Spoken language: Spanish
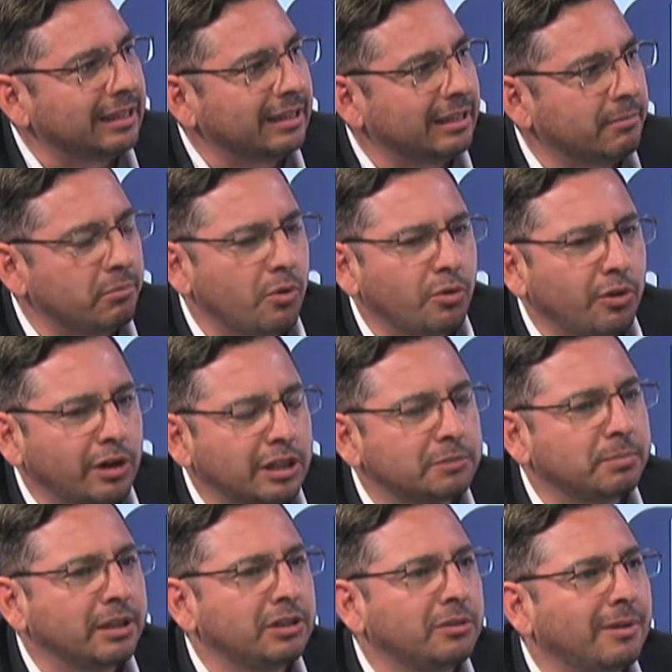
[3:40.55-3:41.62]
de poco
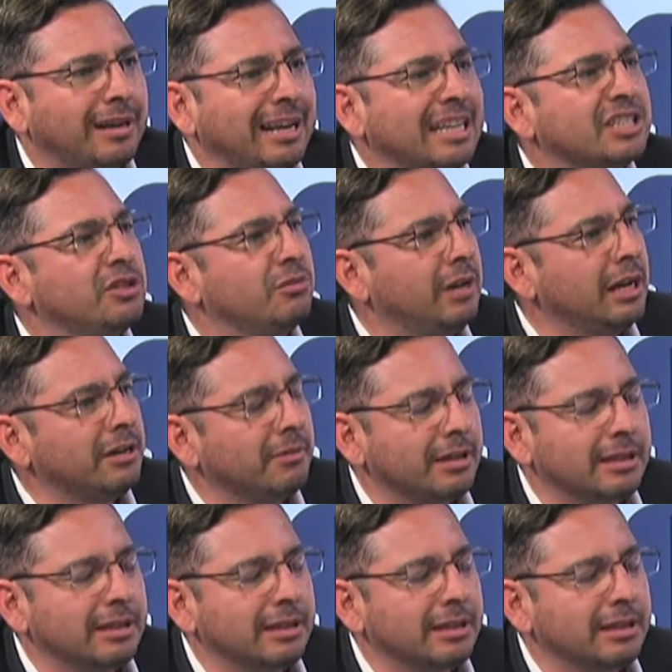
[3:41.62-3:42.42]
respeto, y va a reaccionar y va a